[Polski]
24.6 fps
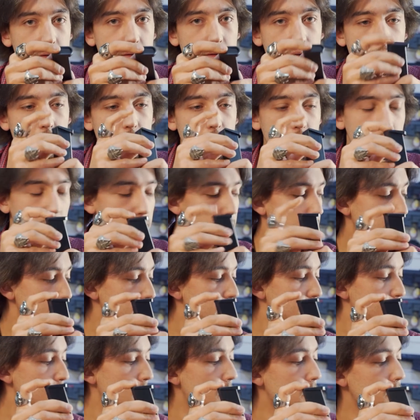I tutaj
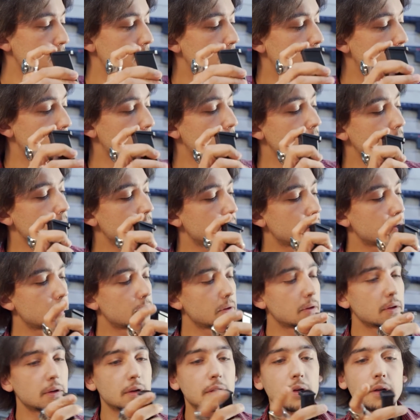zbiornik
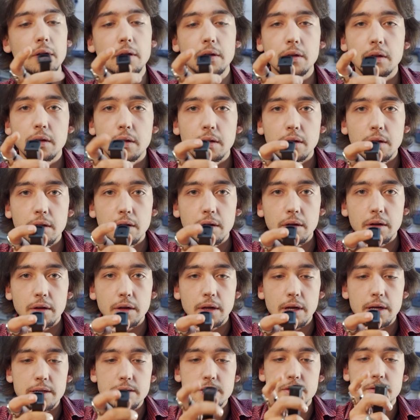
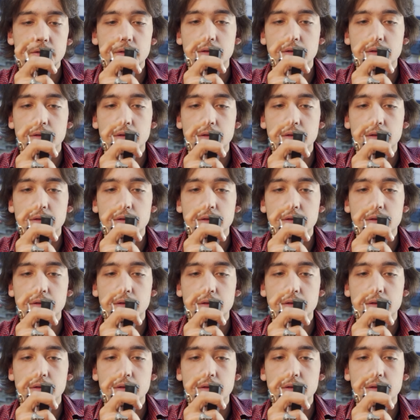gaz,